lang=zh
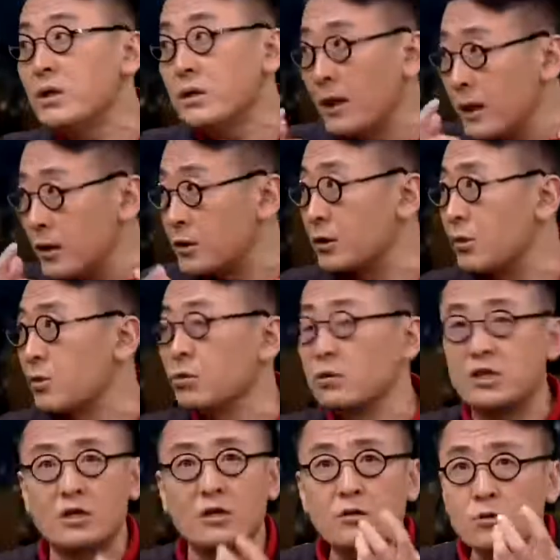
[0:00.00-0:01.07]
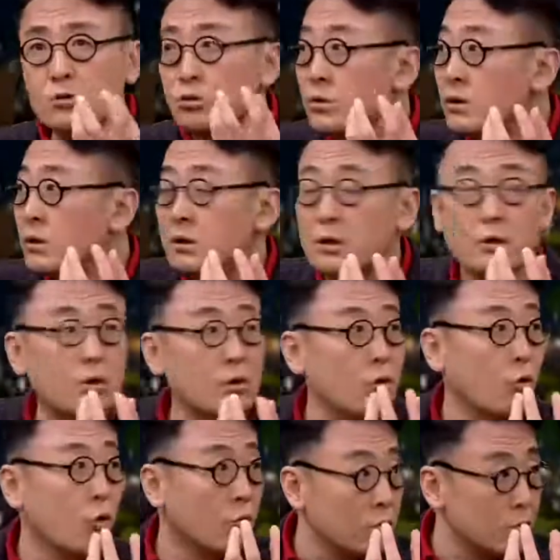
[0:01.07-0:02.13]
以那个时候，就秦军的这个
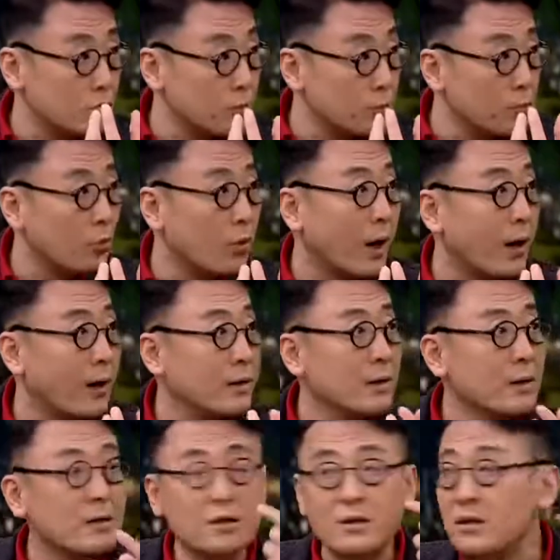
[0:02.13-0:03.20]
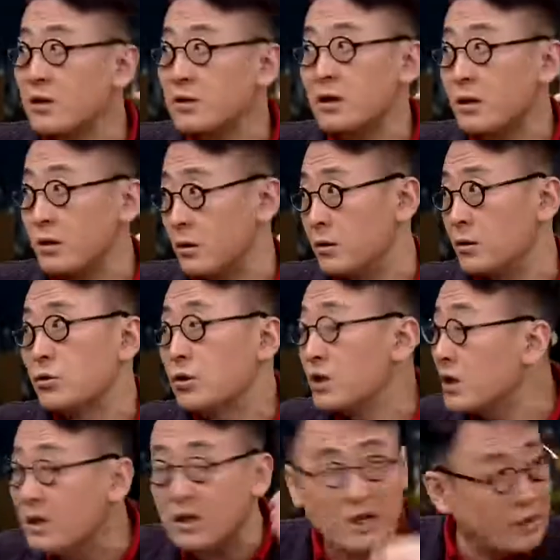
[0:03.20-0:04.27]
恐怖啊，跟他这个就
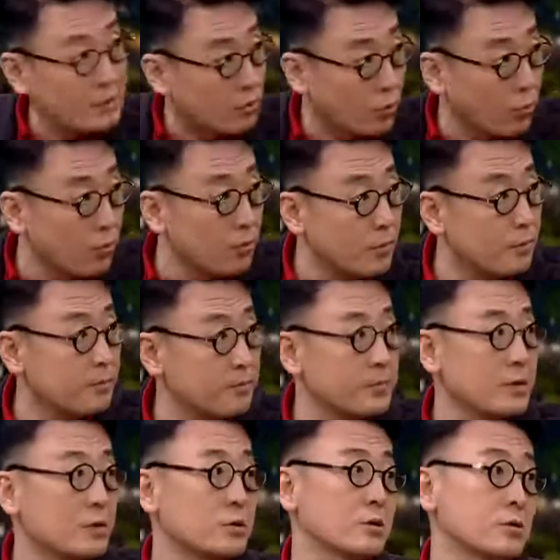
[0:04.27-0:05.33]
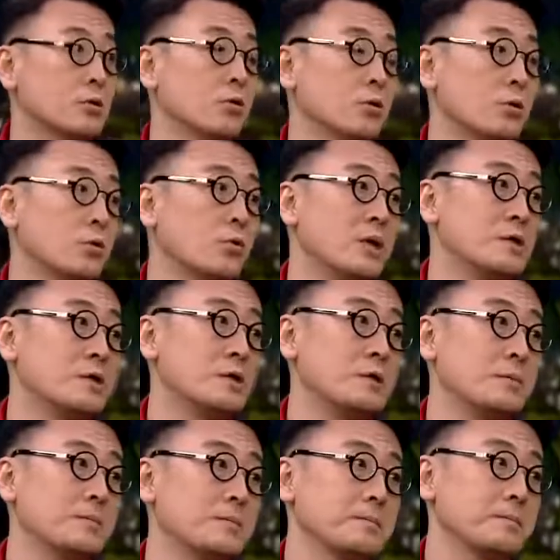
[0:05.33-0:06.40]
跟砍头有有有关系。
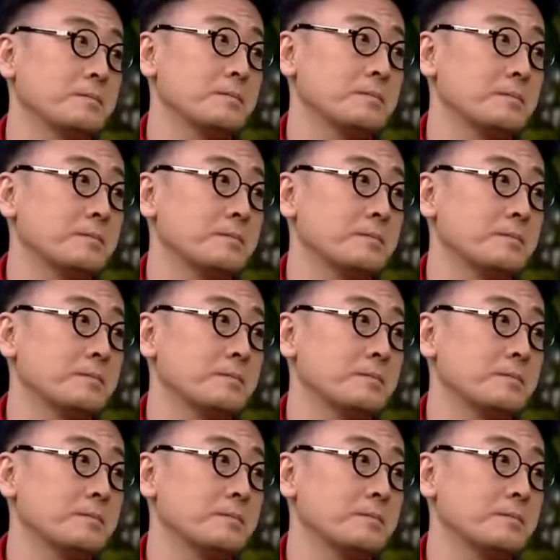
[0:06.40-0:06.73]
他是直接